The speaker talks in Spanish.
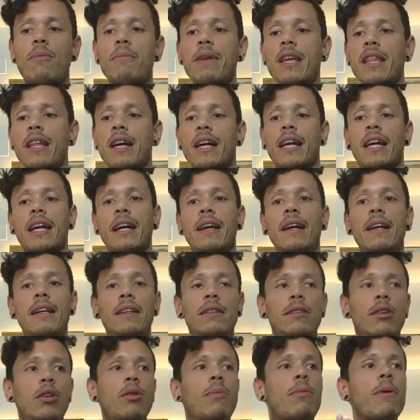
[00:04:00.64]
comida, que
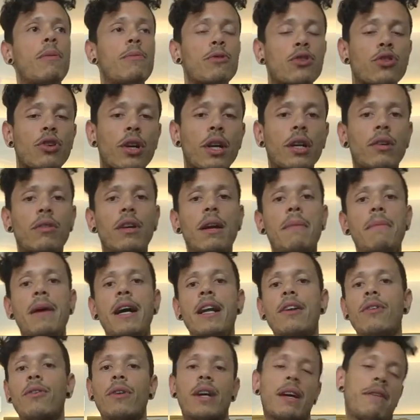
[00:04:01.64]
lo podemos tocar con la
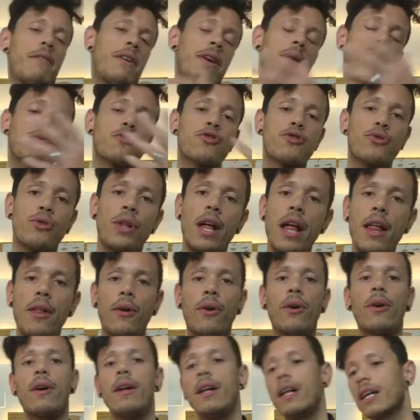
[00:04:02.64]
mano, que venimos
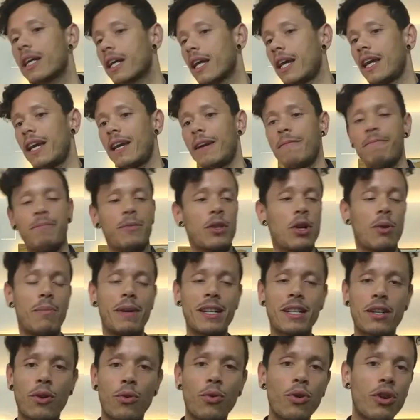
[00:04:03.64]
sudado, que lo
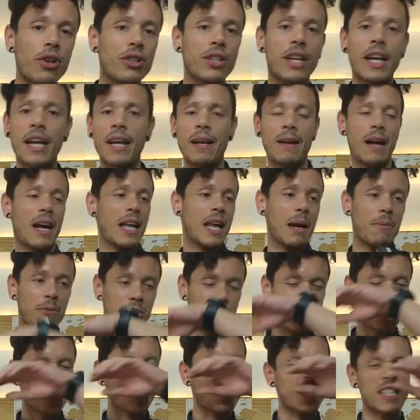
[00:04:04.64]
más seguro es que
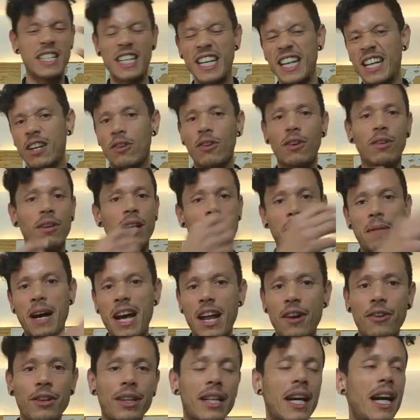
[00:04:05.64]
hayamos hecho así con la
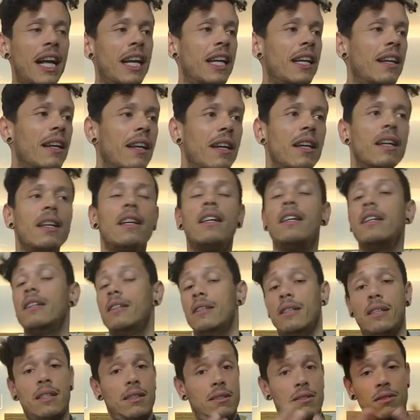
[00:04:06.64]
mano y tal,
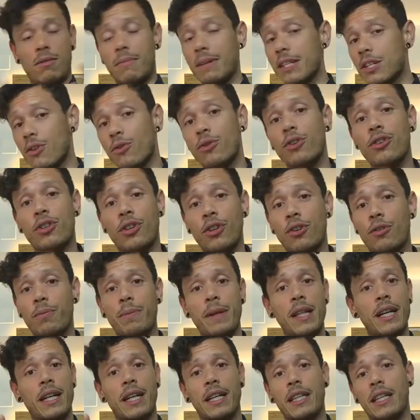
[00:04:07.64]
lo más seguro es que nos
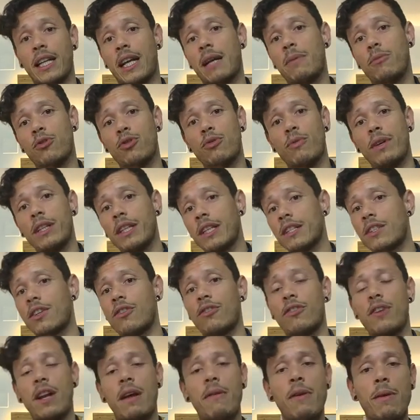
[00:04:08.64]
pidan que tengamos guantes,
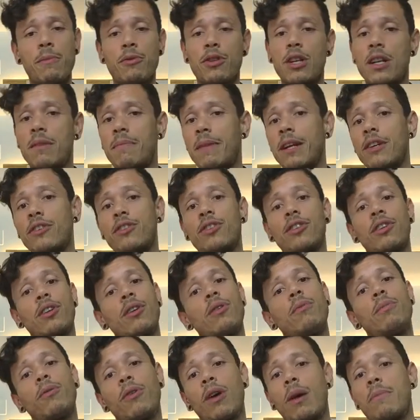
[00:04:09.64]
que nos lavemos las manos y
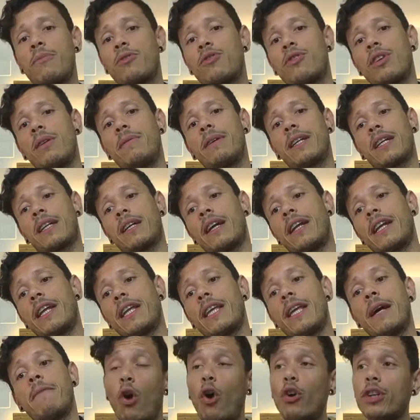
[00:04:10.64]
que nos pongamos una
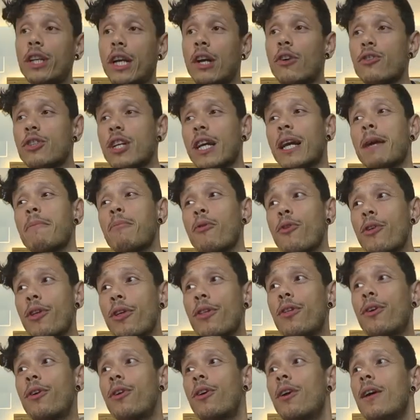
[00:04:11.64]
mascarilla. Otra cosa que he
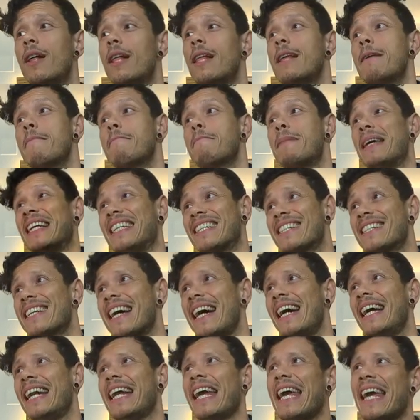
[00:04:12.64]
podido
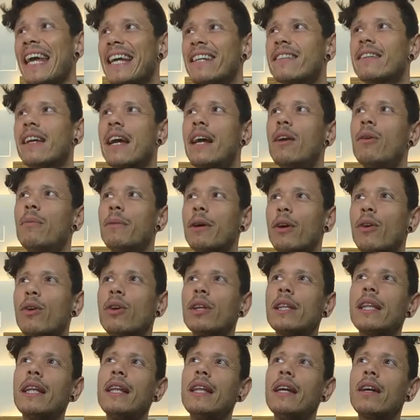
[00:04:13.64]
pensar es que a lo
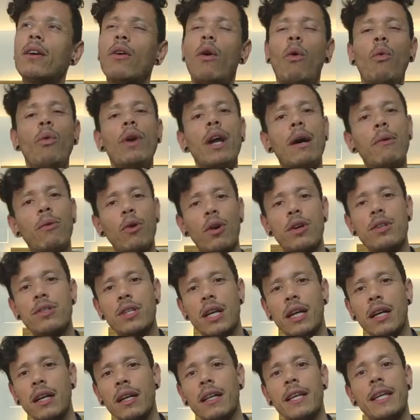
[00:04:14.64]
mejor te den una
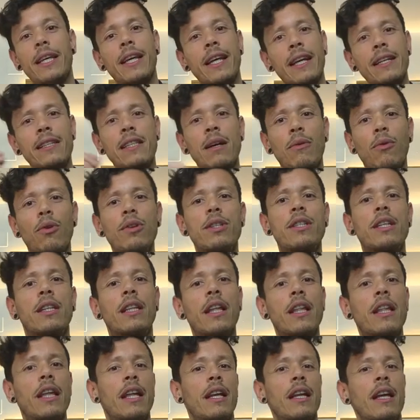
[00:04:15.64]
bolsa y en esta bolsa
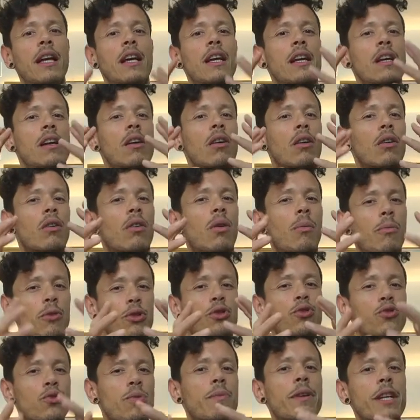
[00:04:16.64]
te den
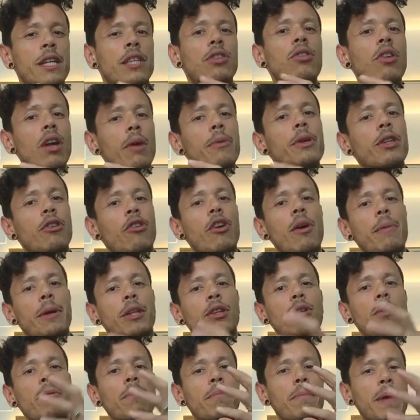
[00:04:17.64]
como tu suministro de
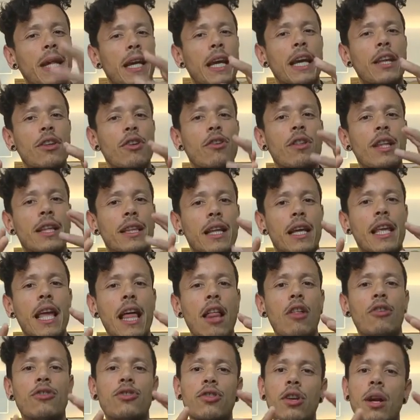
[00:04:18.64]
avituallamiento pequeño,
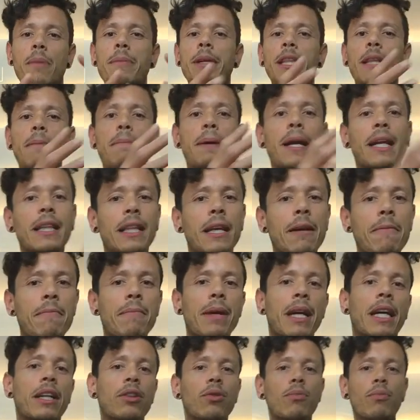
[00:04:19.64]
detallado y solamente para ti,
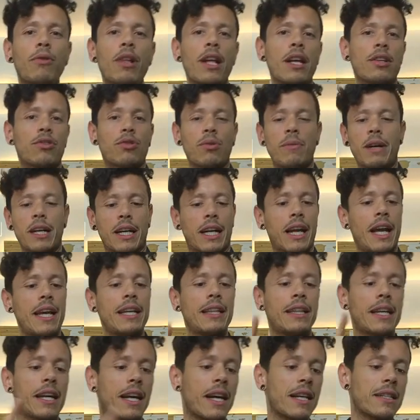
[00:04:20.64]
para que tú puedas tomar, que
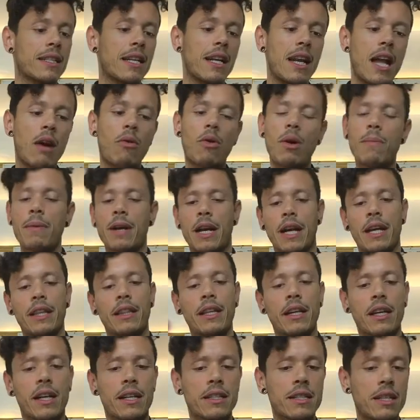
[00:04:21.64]
ahí tengas el agua, por
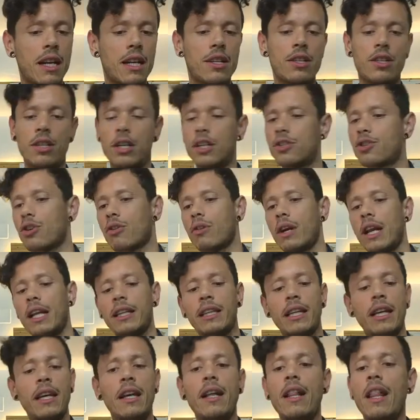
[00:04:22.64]
ahí tengas el
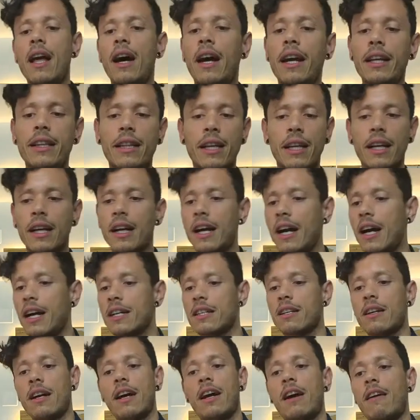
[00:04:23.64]
chocolate, ahí
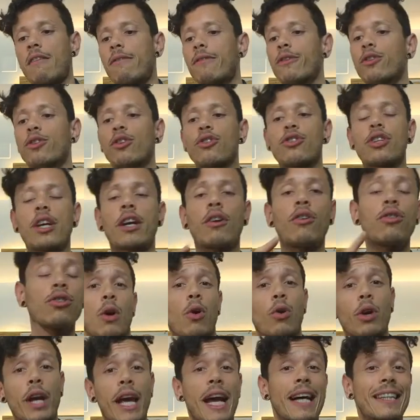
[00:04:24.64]
tengas ah, frutos secos,
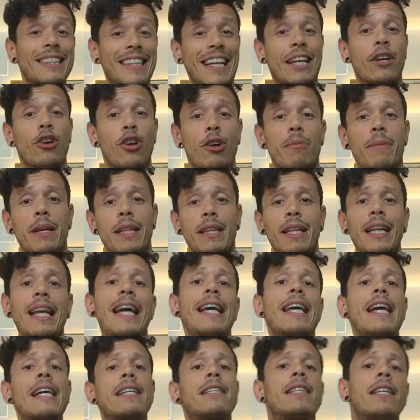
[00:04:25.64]
o que anteriormente
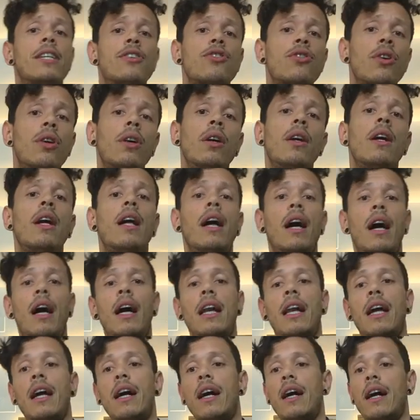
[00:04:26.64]
le hayas dicho
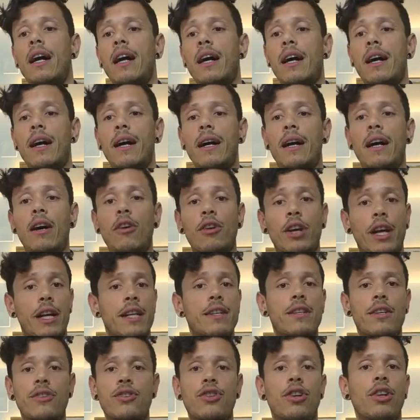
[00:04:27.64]
a la
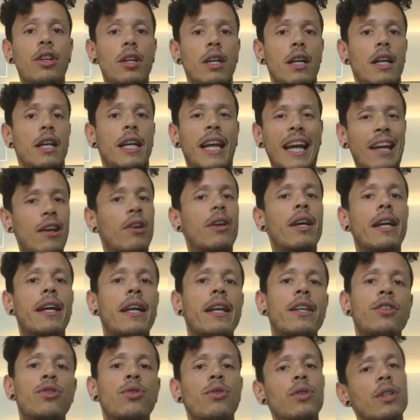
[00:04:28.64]
organización qué es lo que
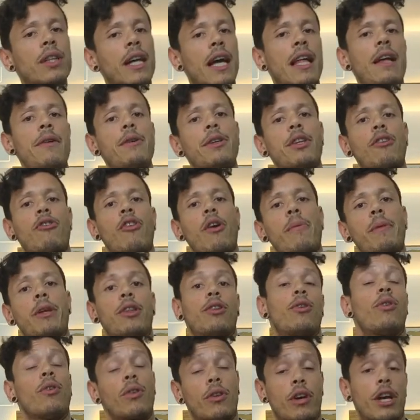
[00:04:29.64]
quieres tú en cada
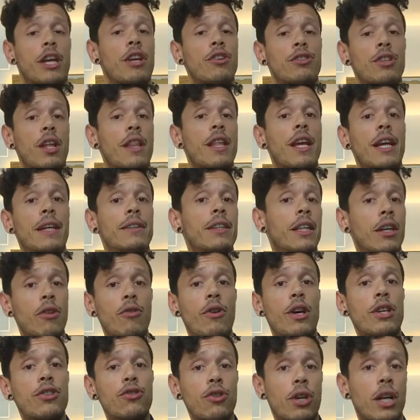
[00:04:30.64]
avituallamiento, o que ellos te digan,
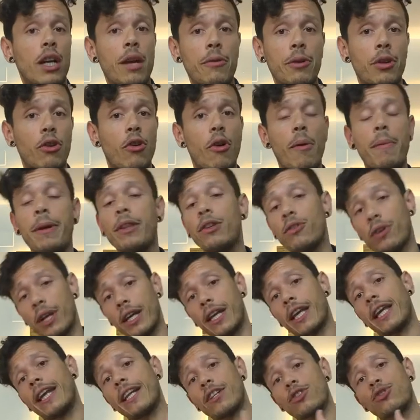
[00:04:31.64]
tengo esto en el avituallamiento,
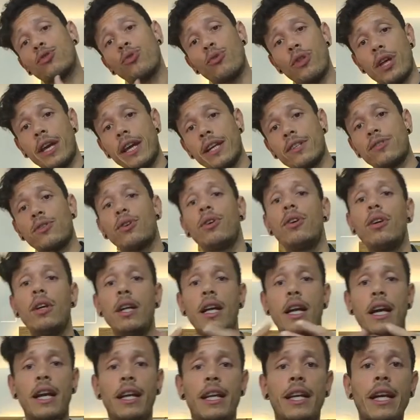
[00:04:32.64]
¿qué quieres tú de esto?
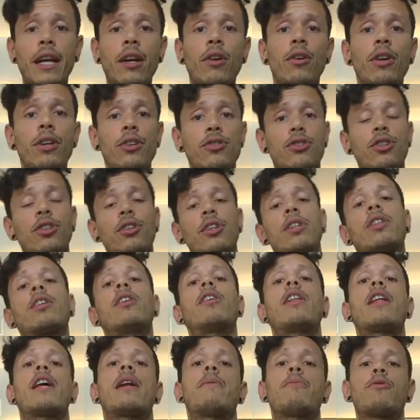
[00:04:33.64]
Elígelo y nosotros te
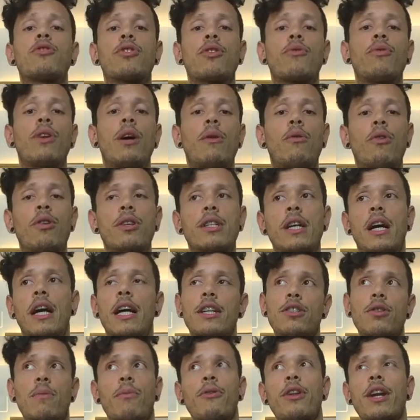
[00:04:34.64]
lo daremos en una bolsa.
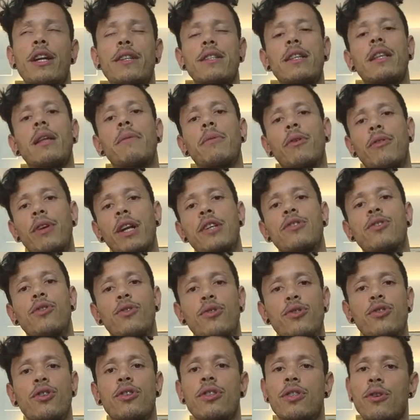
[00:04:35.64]
Eso podría ser también una
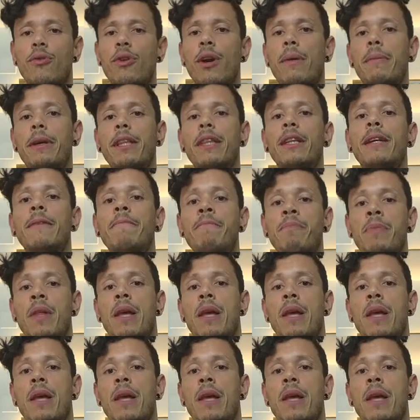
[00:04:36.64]
solución seguramente